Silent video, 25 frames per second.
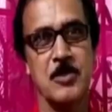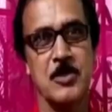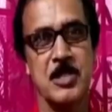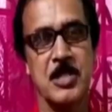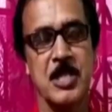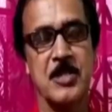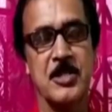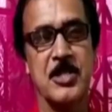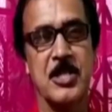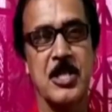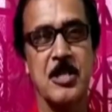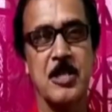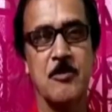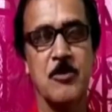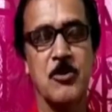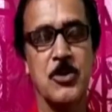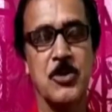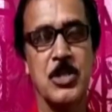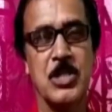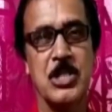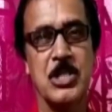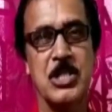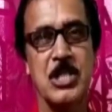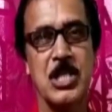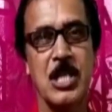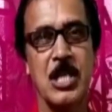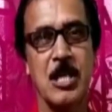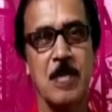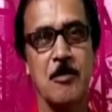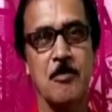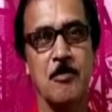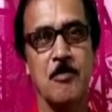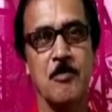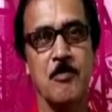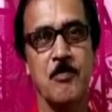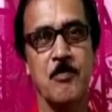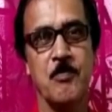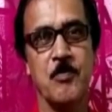টেনশনের মধ্যে ছিলাম
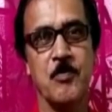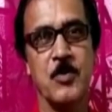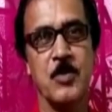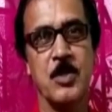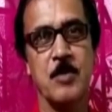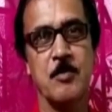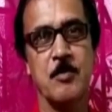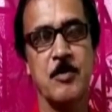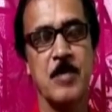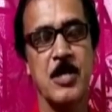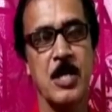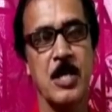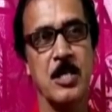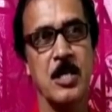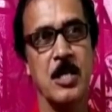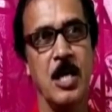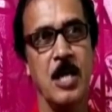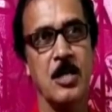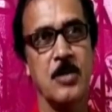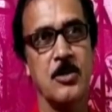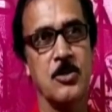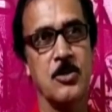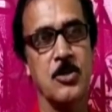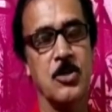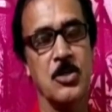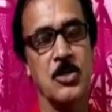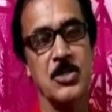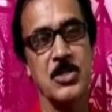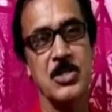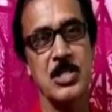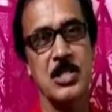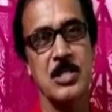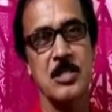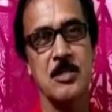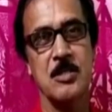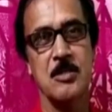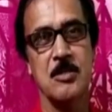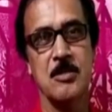প্রায় আট দশ
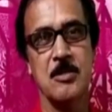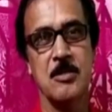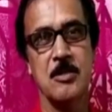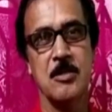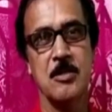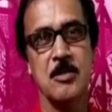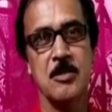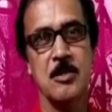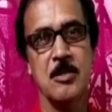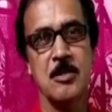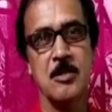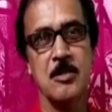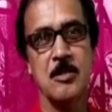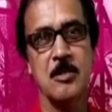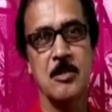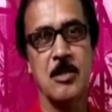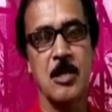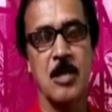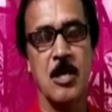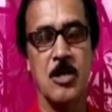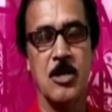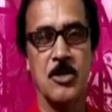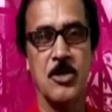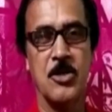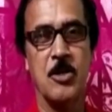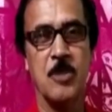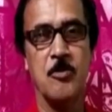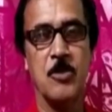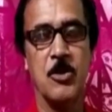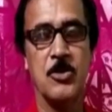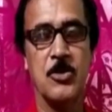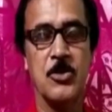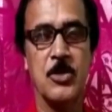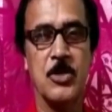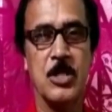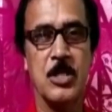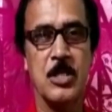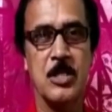দিন খাওয়া দাওয়া
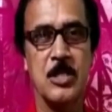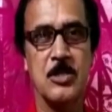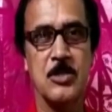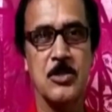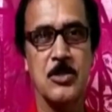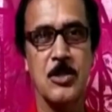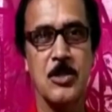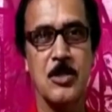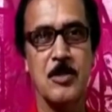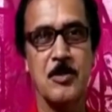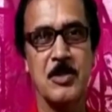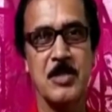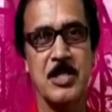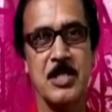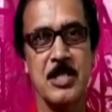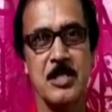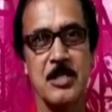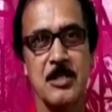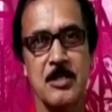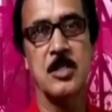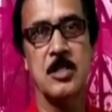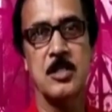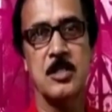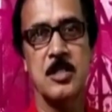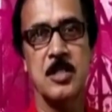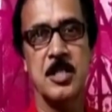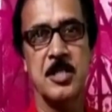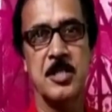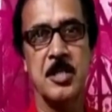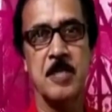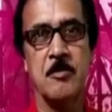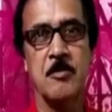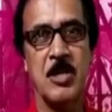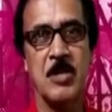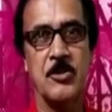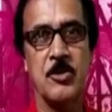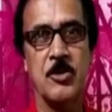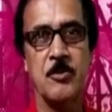বন্ধ হয়ে গেছিলো আমাদের নেটের
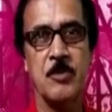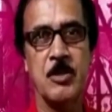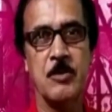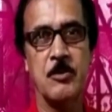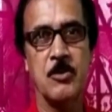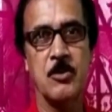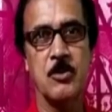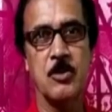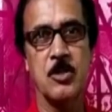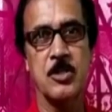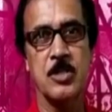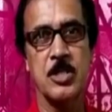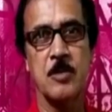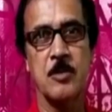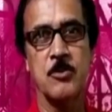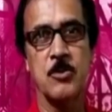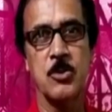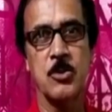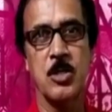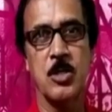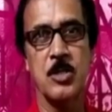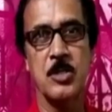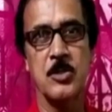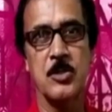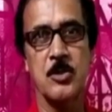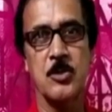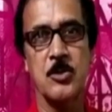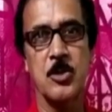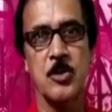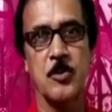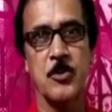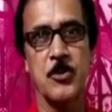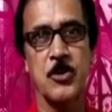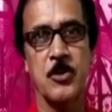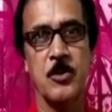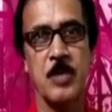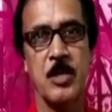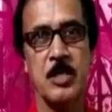মাধ্যমে করতাম যোগাযোগ
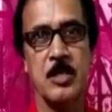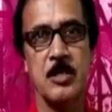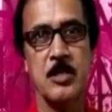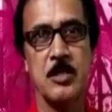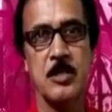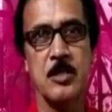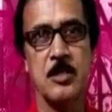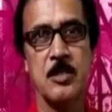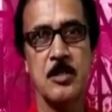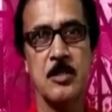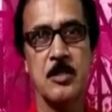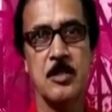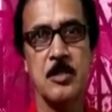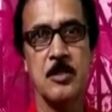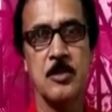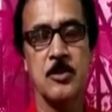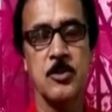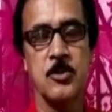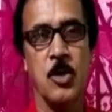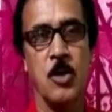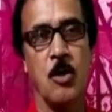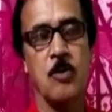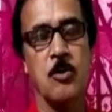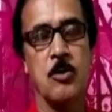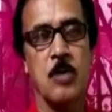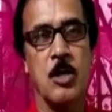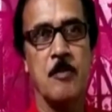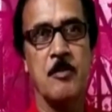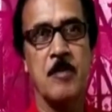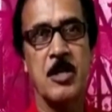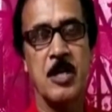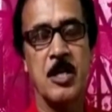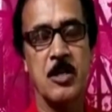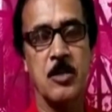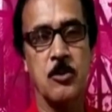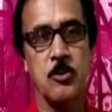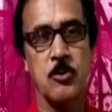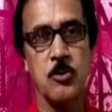সবসময় যখন আমরা
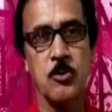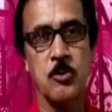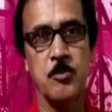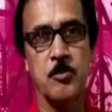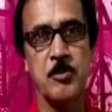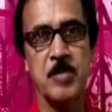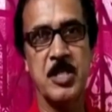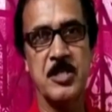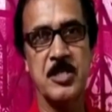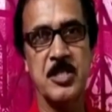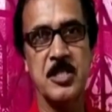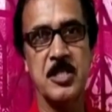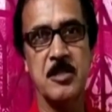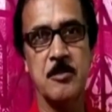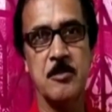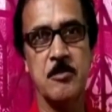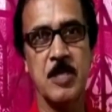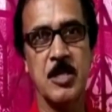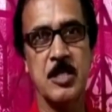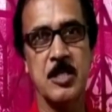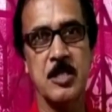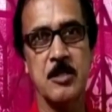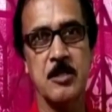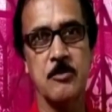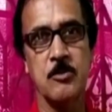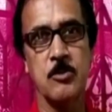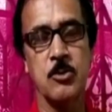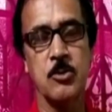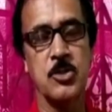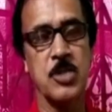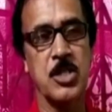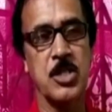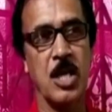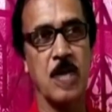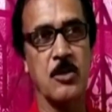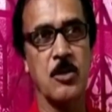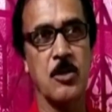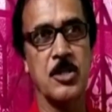একটু বেশি মানে দু
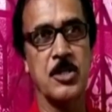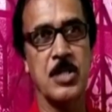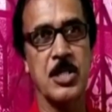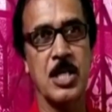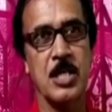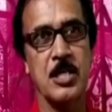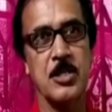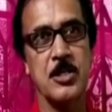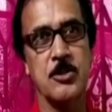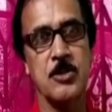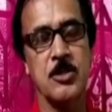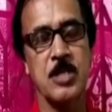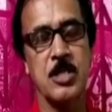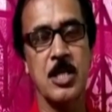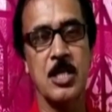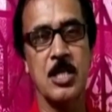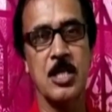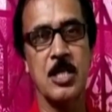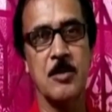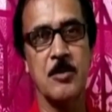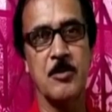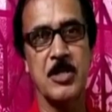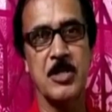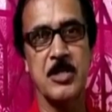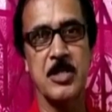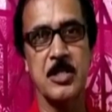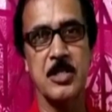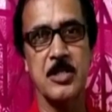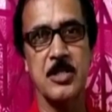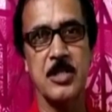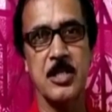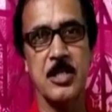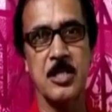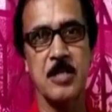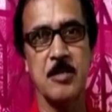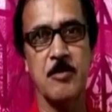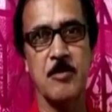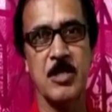চার ঘন্টা লেট হয়ে গেলে আমরা
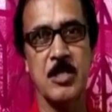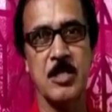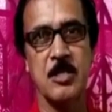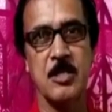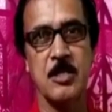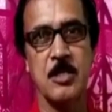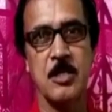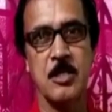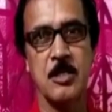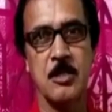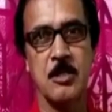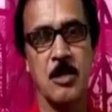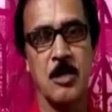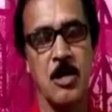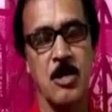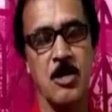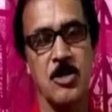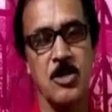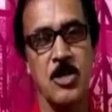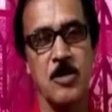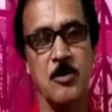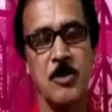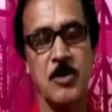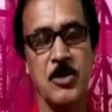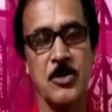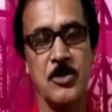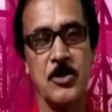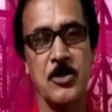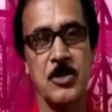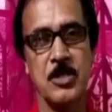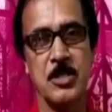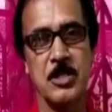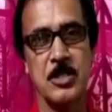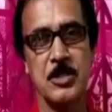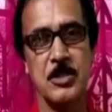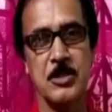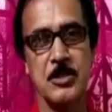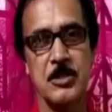টেনশনে মানে খাওয়া দাওয়া বন্ধ
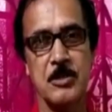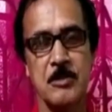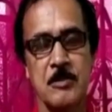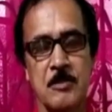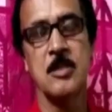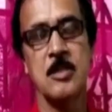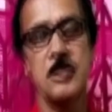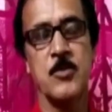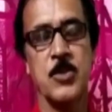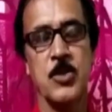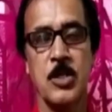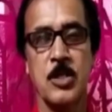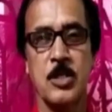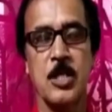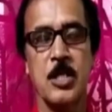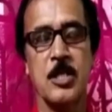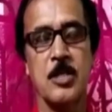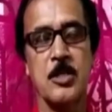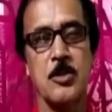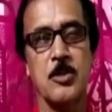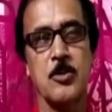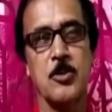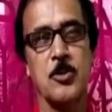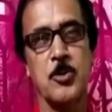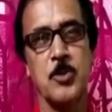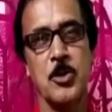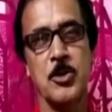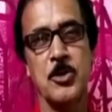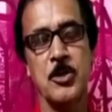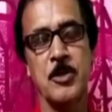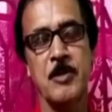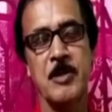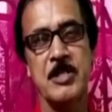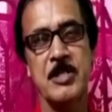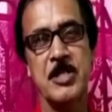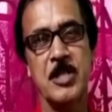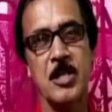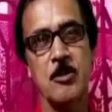হয়ে যেত সরকারকে খুব
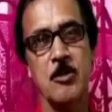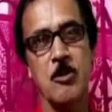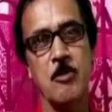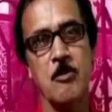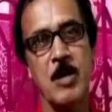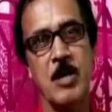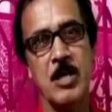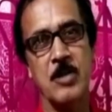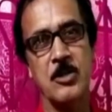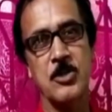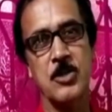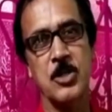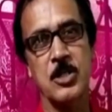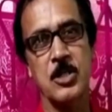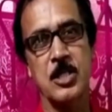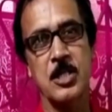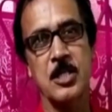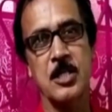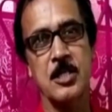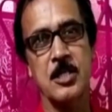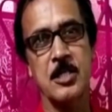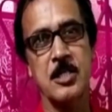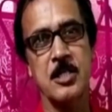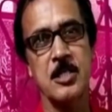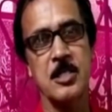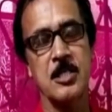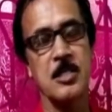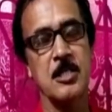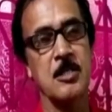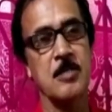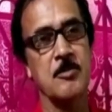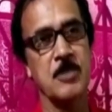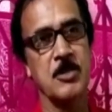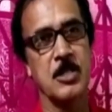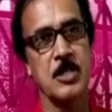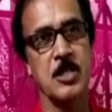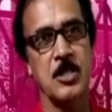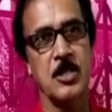ধন্যবাদ জানাবো ভারত সরকারকে
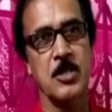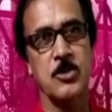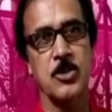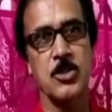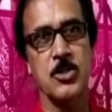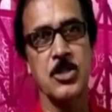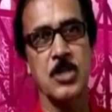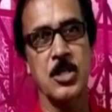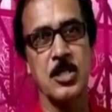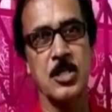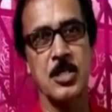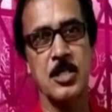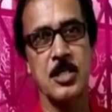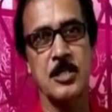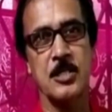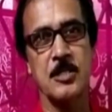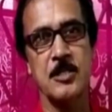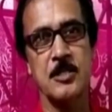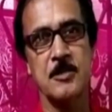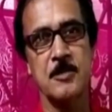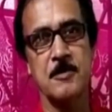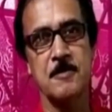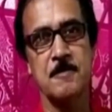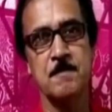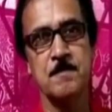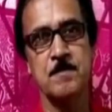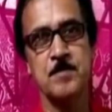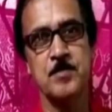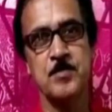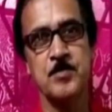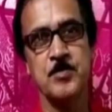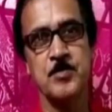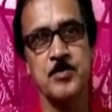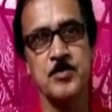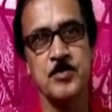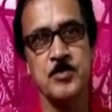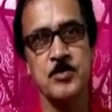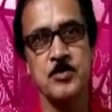আমাদের রাজ্য সরকারকে
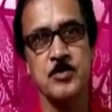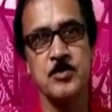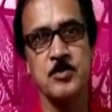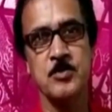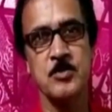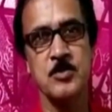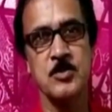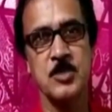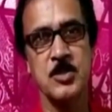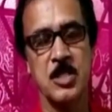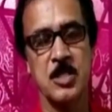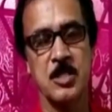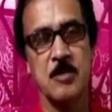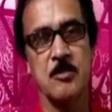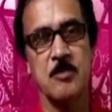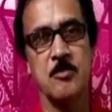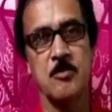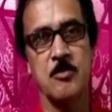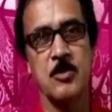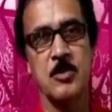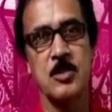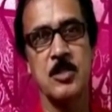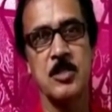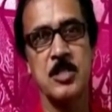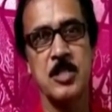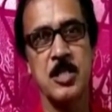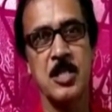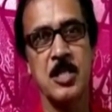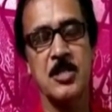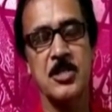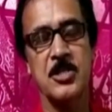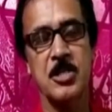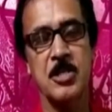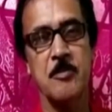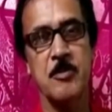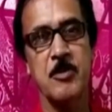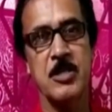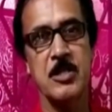যে নিয়ে
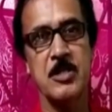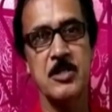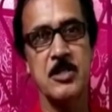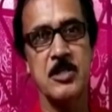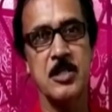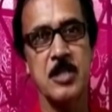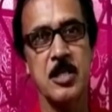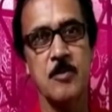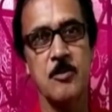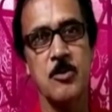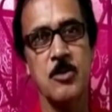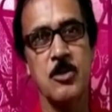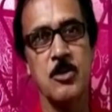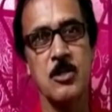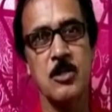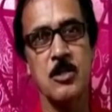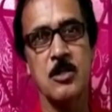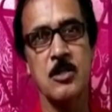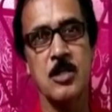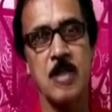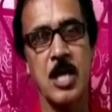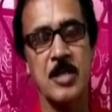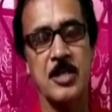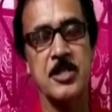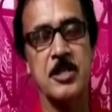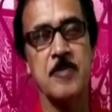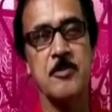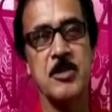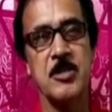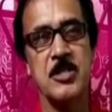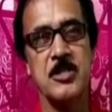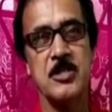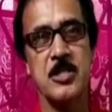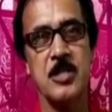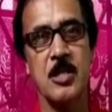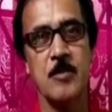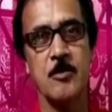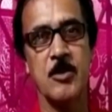আসতে পেরেছি এবং কাছে
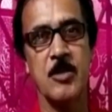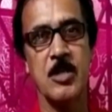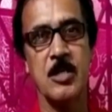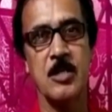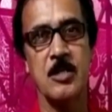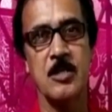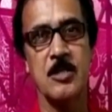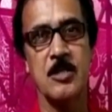পেয়েছি আমরা